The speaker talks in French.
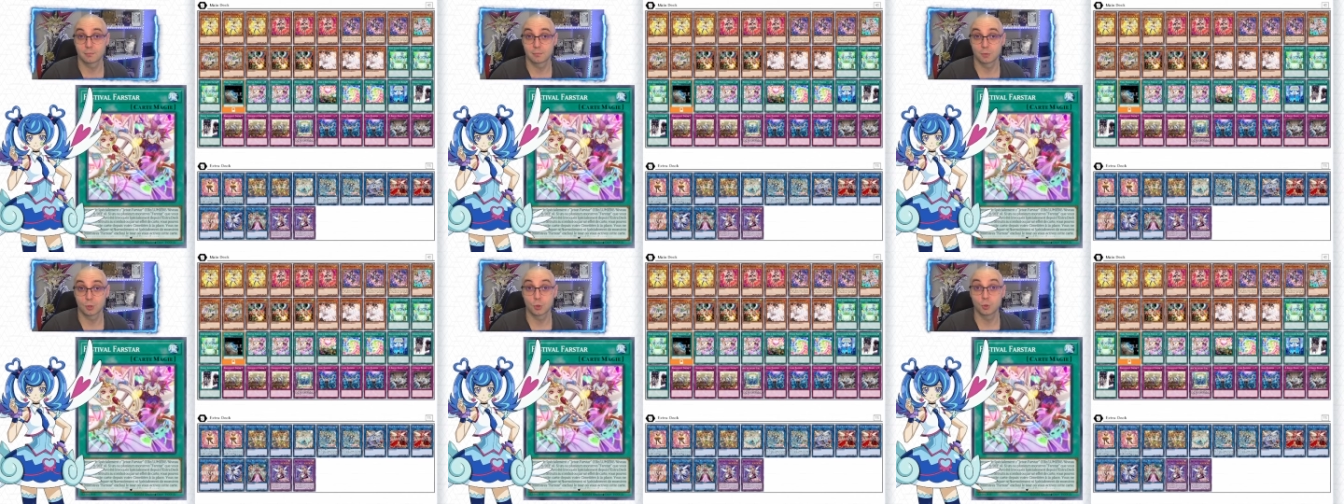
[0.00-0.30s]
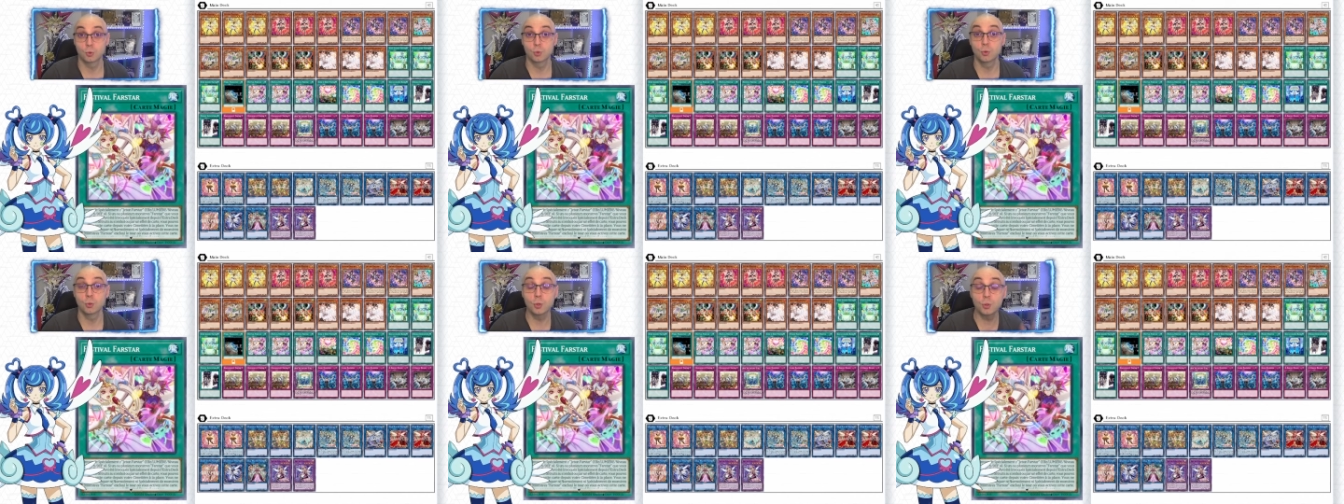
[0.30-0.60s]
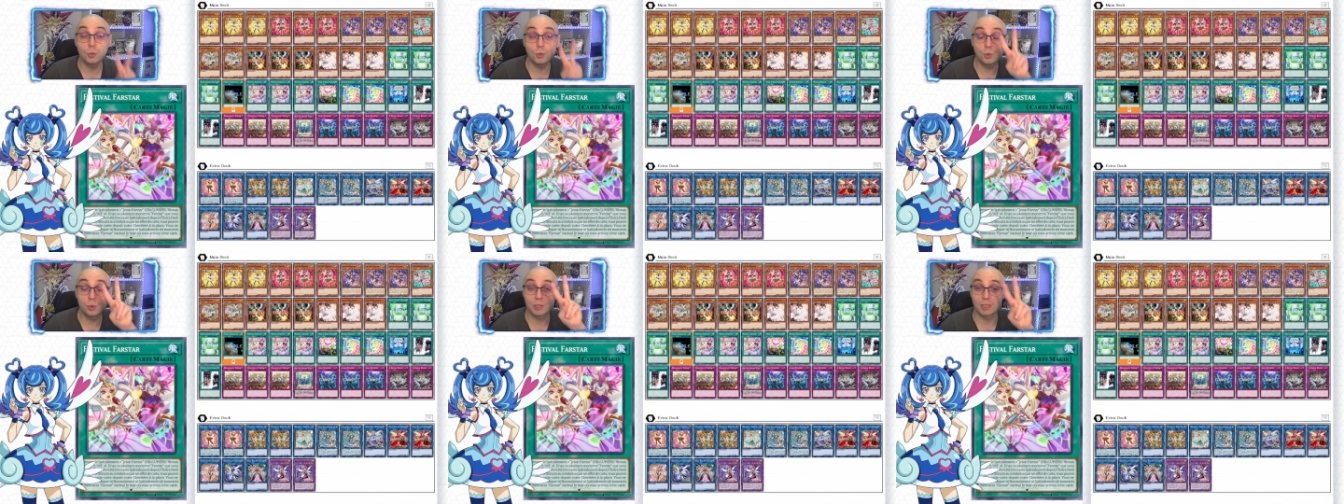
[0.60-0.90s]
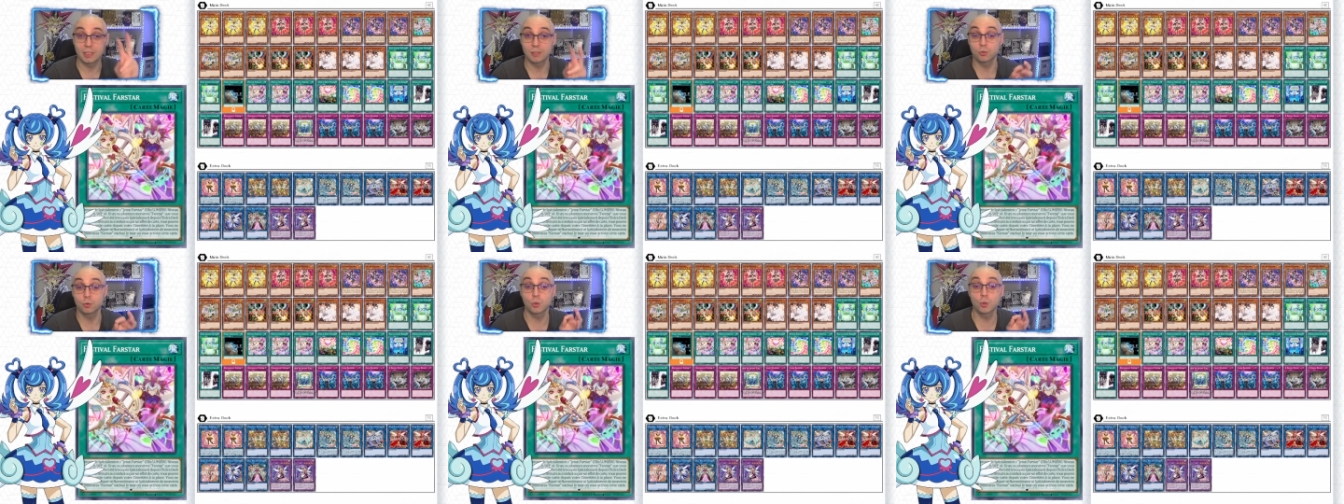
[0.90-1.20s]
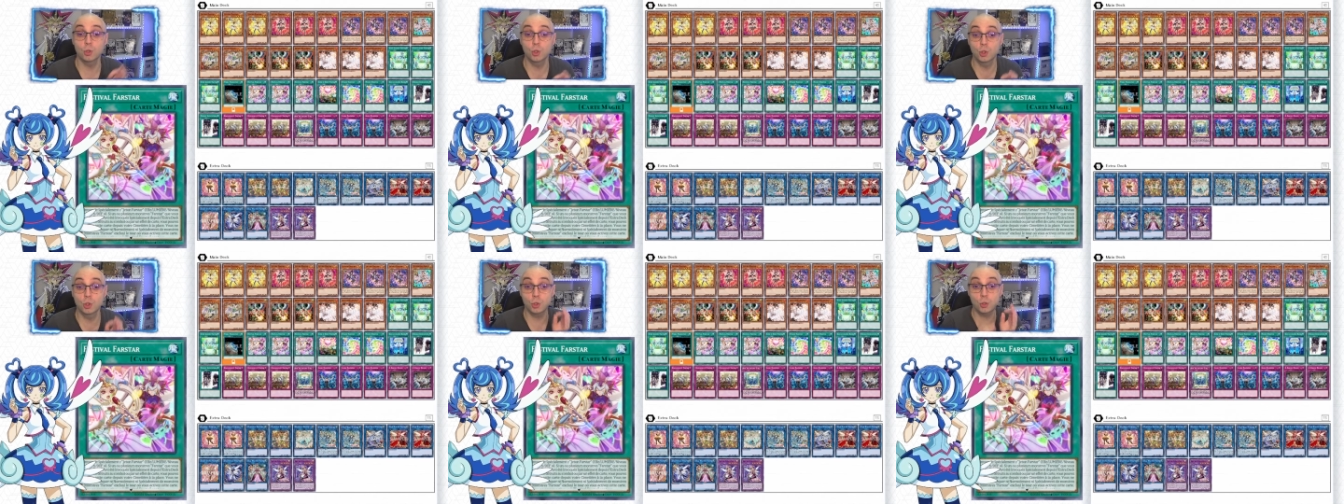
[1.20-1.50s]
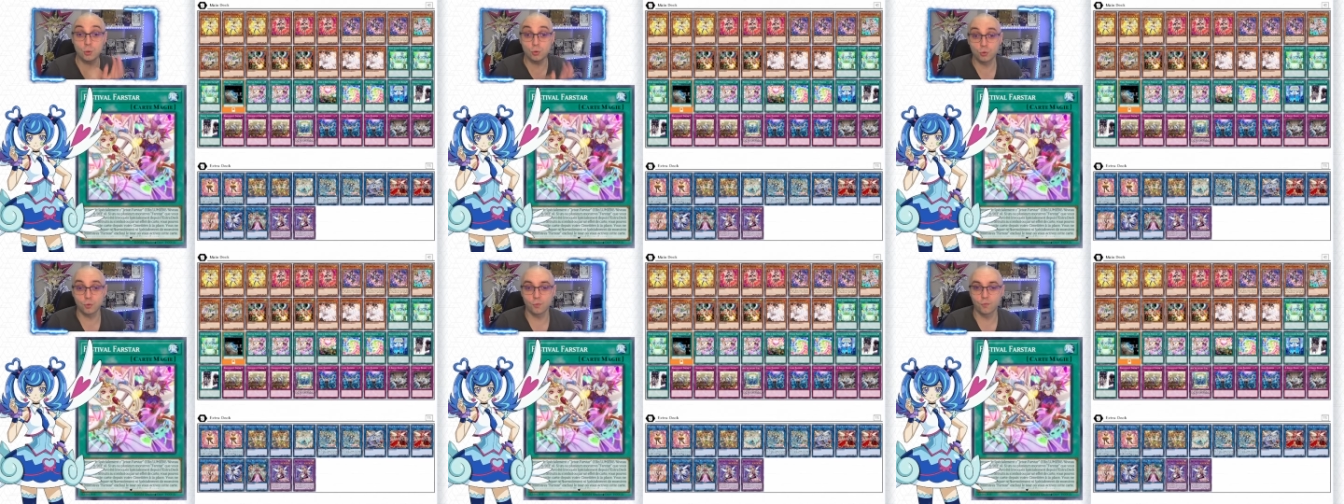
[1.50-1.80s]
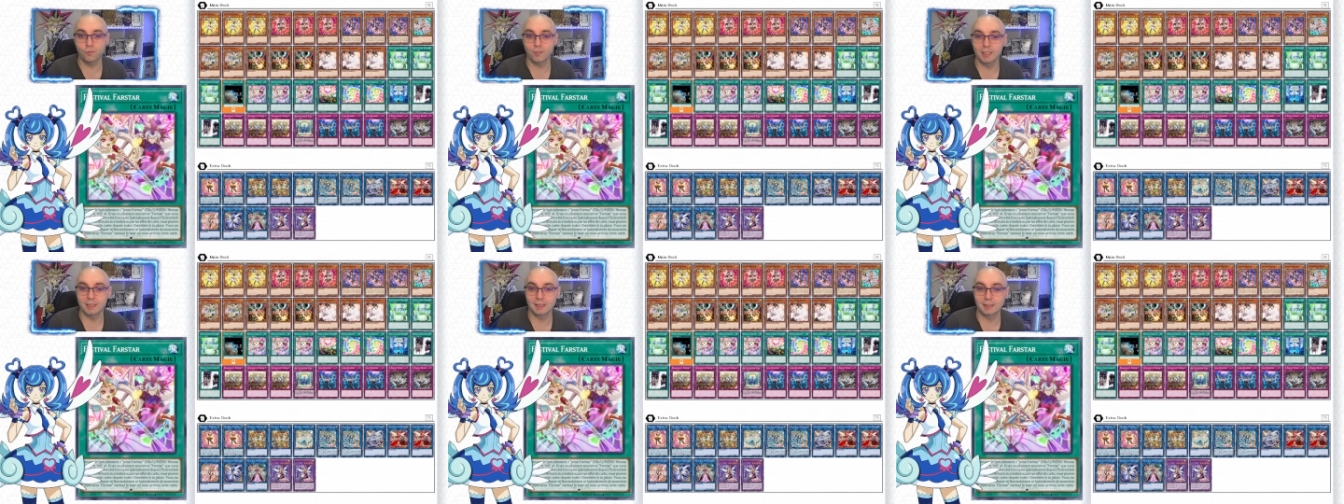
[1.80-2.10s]
Deux tokens, deux jetons
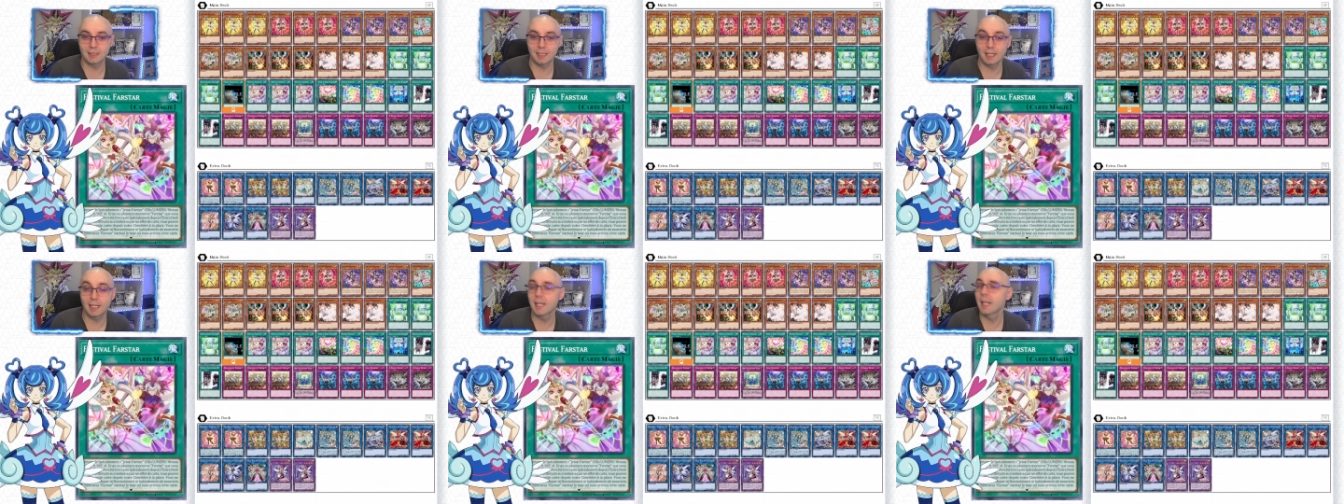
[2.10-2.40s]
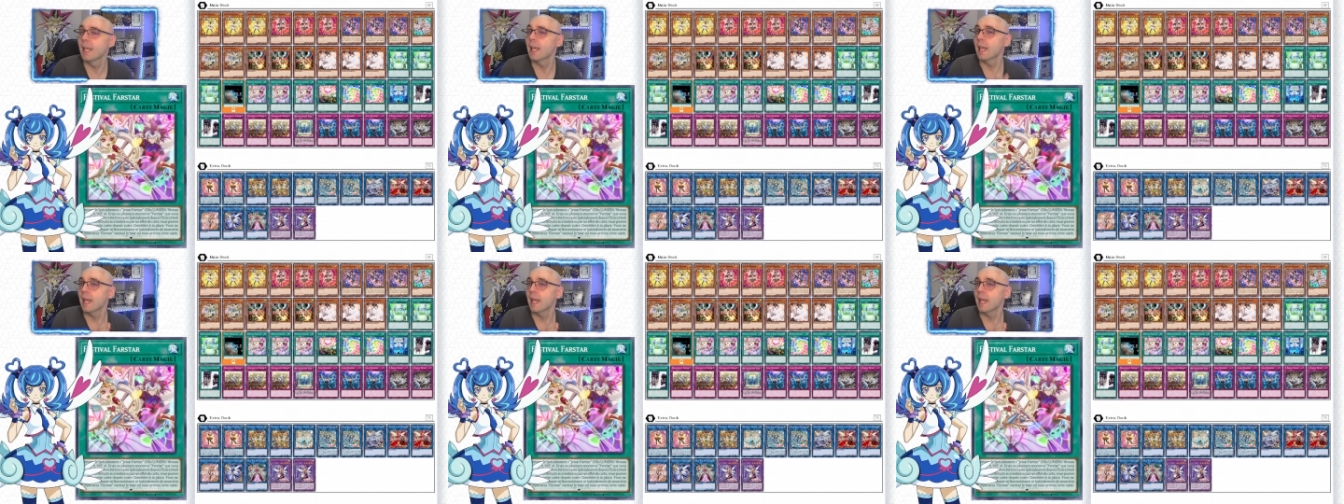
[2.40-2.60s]
Farstar